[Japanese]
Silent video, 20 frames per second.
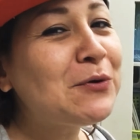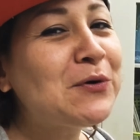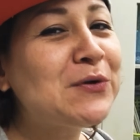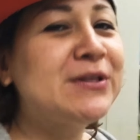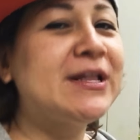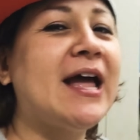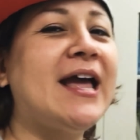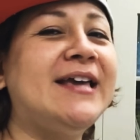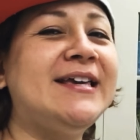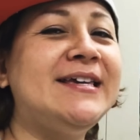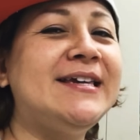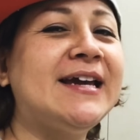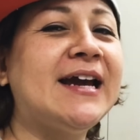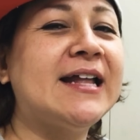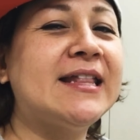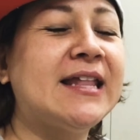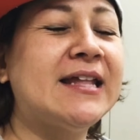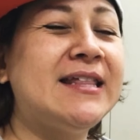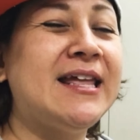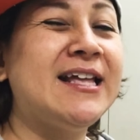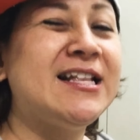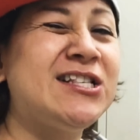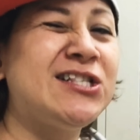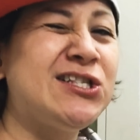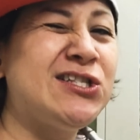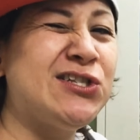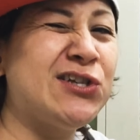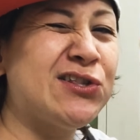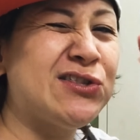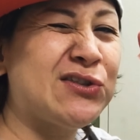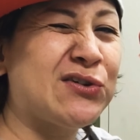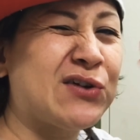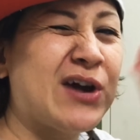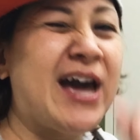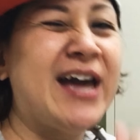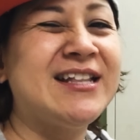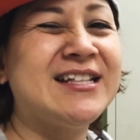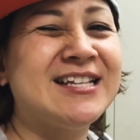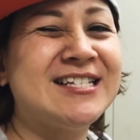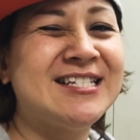うな言い方でちょっと
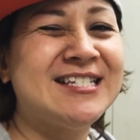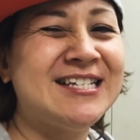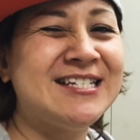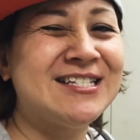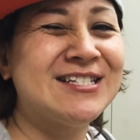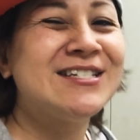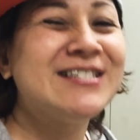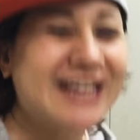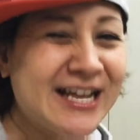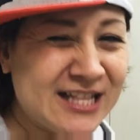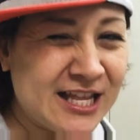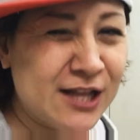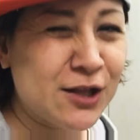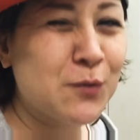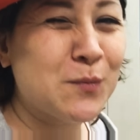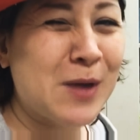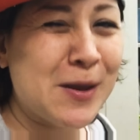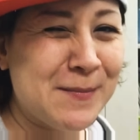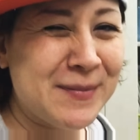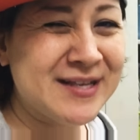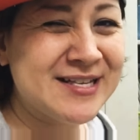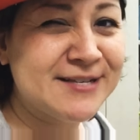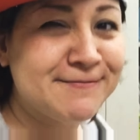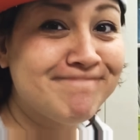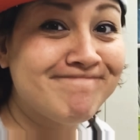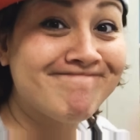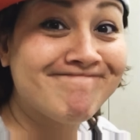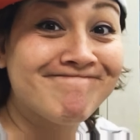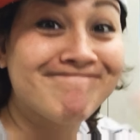変えたシリーズやりたいと思います。